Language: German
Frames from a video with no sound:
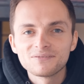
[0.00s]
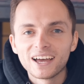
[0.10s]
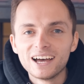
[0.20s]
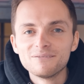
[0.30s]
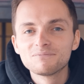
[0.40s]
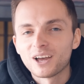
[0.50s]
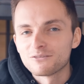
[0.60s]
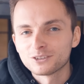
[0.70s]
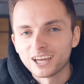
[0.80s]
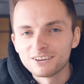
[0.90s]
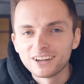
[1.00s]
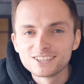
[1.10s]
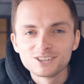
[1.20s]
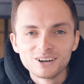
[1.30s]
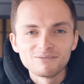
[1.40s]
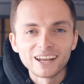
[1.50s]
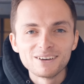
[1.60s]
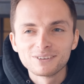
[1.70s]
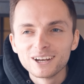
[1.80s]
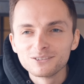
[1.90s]
Ähm, ja, von daher wäre das so meine
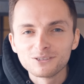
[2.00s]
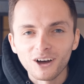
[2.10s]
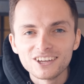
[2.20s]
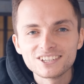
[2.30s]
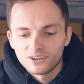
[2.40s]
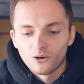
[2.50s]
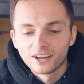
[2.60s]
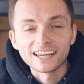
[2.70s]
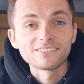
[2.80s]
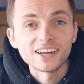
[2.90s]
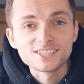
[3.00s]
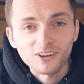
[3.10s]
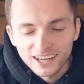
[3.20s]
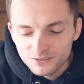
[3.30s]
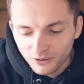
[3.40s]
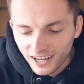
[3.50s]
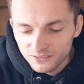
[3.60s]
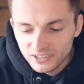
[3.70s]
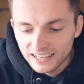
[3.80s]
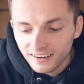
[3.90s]
Empfehlung für euch. Okay, dann war jetzt noch eine
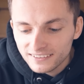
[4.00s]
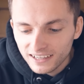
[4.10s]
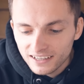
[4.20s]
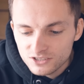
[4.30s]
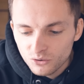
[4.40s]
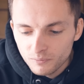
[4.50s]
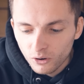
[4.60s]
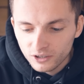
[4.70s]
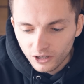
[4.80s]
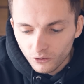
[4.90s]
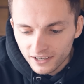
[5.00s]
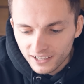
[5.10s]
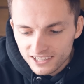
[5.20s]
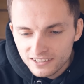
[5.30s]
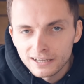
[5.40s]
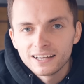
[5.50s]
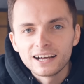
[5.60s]
Frage, wie lange der ganze Umbau gedauert hat.